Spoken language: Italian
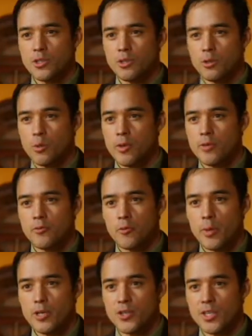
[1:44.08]
straniero con
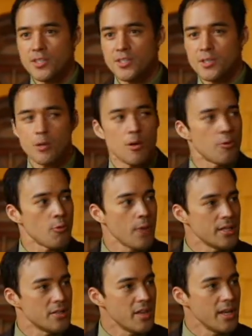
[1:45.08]
informazioni che
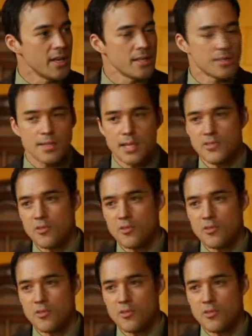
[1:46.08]
compromettono la sicurezza